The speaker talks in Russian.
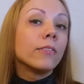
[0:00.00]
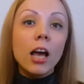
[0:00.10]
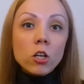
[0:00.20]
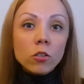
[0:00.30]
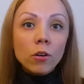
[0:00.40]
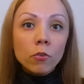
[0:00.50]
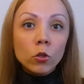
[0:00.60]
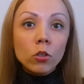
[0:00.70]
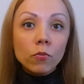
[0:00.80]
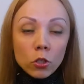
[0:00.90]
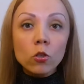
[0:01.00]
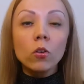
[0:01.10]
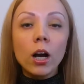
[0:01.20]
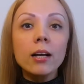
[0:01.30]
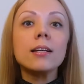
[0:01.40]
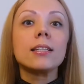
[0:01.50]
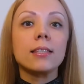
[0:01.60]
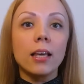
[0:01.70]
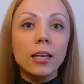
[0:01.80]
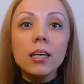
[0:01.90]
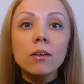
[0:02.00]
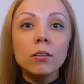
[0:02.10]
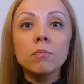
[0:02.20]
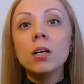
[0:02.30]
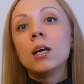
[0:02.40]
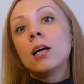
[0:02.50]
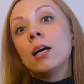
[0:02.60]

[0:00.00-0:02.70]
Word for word: Нашего физрука с Нагиевым